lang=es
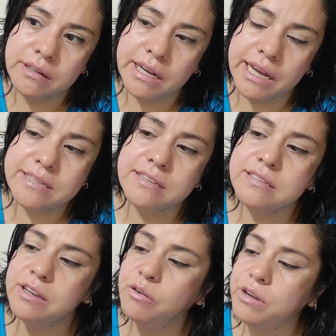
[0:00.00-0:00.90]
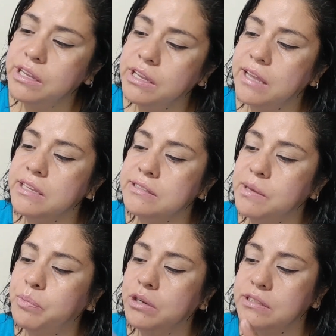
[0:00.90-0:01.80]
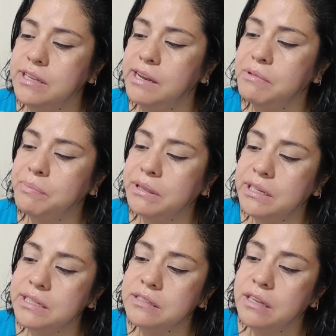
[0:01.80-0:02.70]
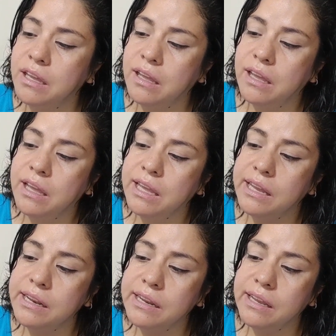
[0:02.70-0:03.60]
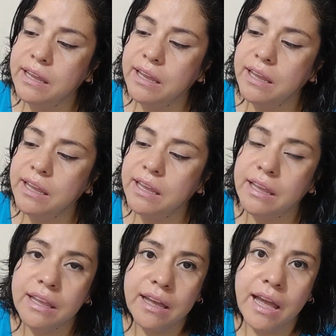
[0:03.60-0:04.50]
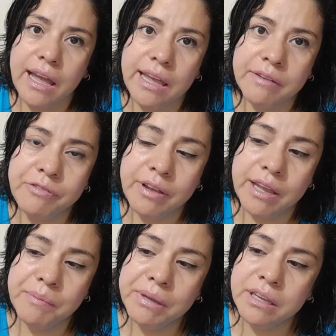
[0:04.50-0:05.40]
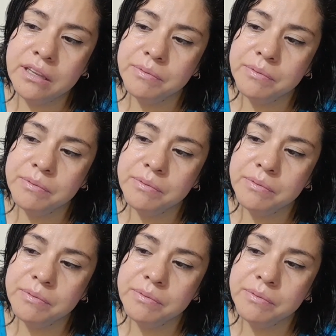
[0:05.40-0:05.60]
Así se oye, allí está porque está en MP3, en FM